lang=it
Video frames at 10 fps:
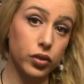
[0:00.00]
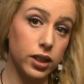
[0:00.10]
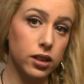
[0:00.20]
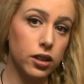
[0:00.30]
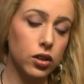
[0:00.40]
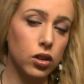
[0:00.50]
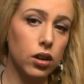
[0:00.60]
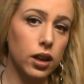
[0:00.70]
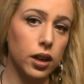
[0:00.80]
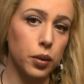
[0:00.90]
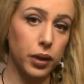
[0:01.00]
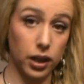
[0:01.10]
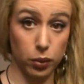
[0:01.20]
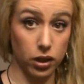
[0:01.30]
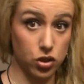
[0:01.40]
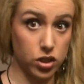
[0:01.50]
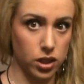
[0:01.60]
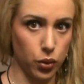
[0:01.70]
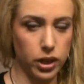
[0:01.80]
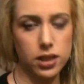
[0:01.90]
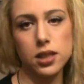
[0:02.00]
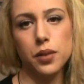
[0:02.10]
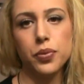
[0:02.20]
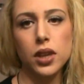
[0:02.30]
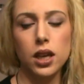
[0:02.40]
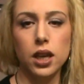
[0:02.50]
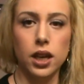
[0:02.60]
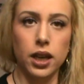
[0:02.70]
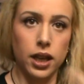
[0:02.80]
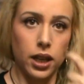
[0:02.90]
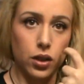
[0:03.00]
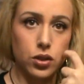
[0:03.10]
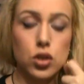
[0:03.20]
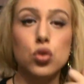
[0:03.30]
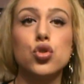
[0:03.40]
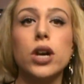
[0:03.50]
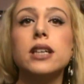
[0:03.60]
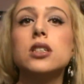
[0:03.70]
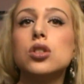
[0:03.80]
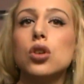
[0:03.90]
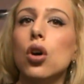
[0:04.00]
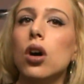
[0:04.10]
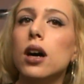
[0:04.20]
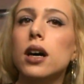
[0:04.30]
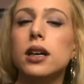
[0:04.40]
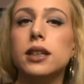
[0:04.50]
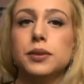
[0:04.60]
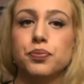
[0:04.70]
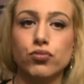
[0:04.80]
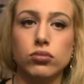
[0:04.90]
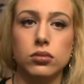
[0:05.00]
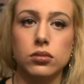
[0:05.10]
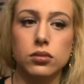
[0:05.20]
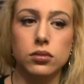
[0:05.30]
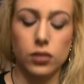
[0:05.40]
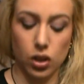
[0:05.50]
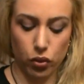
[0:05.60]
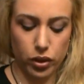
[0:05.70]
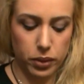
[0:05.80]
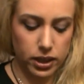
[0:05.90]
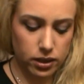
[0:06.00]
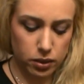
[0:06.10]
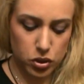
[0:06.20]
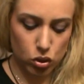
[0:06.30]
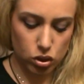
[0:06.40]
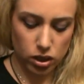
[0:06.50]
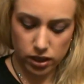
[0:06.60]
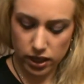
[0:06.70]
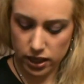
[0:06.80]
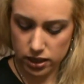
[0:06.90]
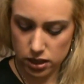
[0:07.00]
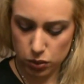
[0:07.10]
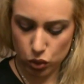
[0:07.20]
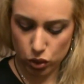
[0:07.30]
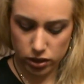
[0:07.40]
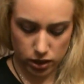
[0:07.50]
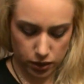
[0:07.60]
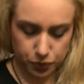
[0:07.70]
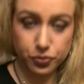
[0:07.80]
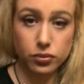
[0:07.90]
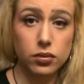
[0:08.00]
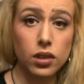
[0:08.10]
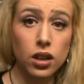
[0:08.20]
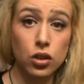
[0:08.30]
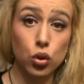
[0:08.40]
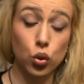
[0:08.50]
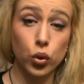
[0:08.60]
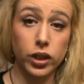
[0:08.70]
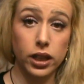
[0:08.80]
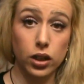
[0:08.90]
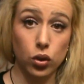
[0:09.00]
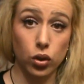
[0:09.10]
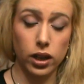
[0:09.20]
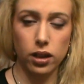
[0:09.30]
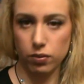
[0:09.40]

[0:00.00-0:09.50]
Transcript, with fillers: video eh, per la Blonde Series. Cosa è successo? Um, ovviamente mi sono stati richiesti molti trucchi con